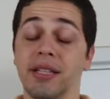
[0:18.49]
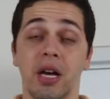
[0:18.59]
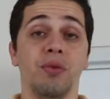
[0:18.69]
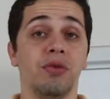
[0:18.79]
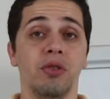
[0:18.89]

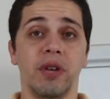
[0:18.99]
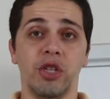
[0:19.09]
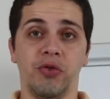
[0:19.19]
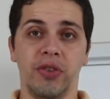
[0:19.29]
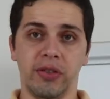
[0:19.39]
Não, não
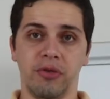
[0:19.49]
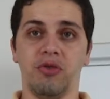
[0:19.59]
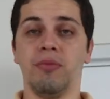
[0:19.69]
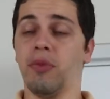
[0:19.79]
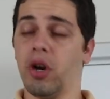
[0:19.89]
é difícil
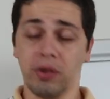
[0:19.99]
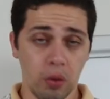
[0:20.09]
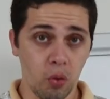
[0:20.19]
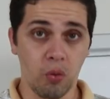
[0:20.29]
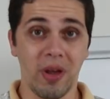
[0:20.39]
de um modo
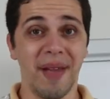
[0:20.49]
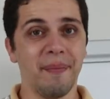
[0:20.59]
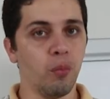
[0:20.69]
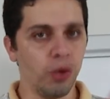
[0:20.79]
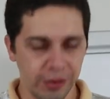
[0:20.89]
algum. É
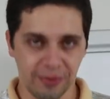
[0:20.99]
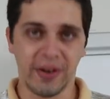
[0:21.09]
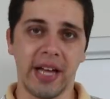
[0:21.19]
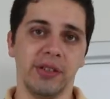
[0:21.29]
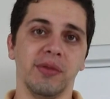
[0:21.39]
muito
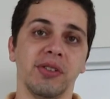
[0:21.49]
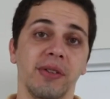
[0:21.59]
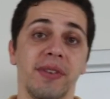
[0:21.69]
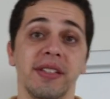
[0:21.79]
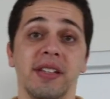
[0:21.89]
fácil
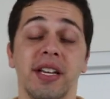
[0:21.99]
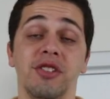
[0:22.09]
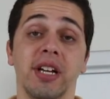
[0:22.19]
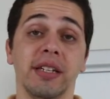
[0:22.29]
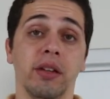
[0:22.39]
você fazer a
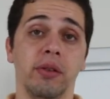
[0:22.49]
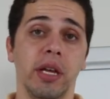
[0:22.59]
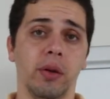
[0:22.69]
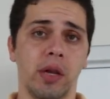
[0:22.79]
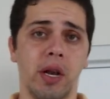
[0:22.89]
indicação do
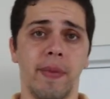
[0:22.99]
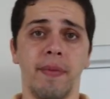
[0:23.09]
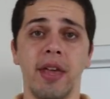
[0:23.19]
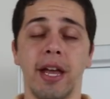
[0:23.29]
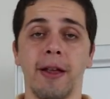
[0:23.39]
recrutador
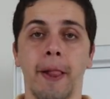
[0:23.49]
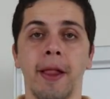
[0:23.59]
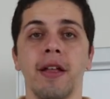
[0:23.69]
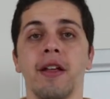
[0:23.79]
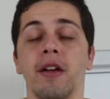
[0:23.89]
MMN.
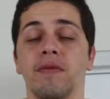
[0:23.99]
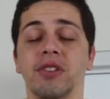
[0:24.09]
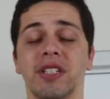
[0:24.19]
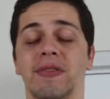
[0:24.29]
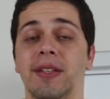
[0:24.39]

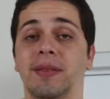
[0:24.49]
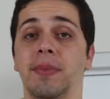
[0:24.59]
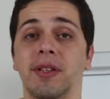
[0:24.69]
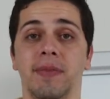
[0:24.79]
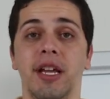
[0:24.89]
Você vai
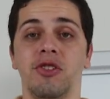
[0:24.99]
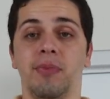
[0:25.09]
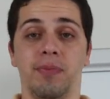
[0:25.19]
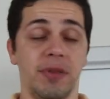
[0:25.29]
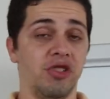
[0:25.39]

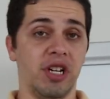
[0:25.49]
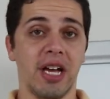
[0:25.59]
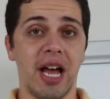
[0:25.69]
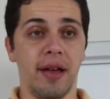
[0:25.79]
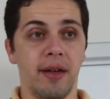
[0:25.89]
simplesmente
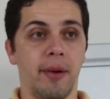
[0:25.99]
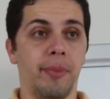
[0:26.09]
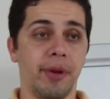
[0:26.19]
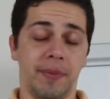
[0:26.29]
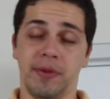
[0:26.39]

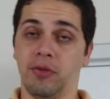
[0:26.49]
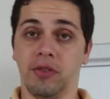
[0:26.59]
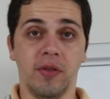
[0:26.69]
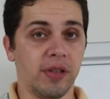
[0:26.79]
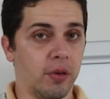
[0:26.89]
indicar para
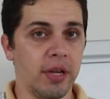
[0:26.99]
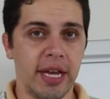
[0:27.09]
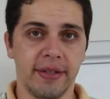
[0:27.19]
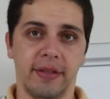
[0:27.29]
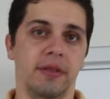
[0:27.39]
pessoas que você
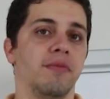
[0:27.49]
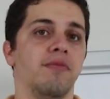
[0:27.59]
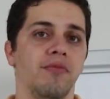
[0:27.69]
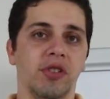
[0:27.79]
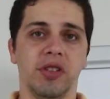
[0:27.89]
conhece
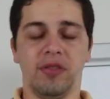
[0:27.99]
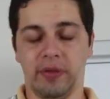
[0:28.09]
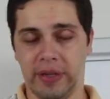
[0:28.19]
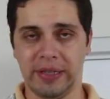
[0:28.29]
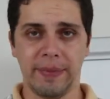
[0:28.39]
você, se
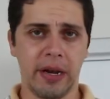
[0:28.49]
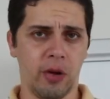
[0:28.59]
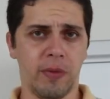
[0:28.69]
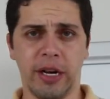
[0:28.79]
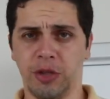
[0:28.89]
você
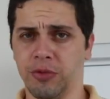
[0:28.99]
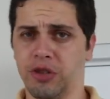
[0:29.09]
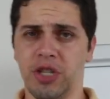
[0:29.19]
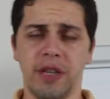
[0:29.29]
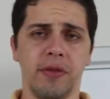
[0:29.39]
trabalha com marketing
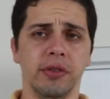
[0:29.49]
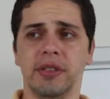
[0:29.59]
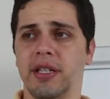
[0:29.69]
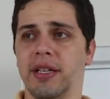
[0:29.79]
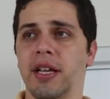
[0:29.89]
multinível,
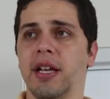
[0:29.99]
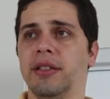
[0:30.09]
você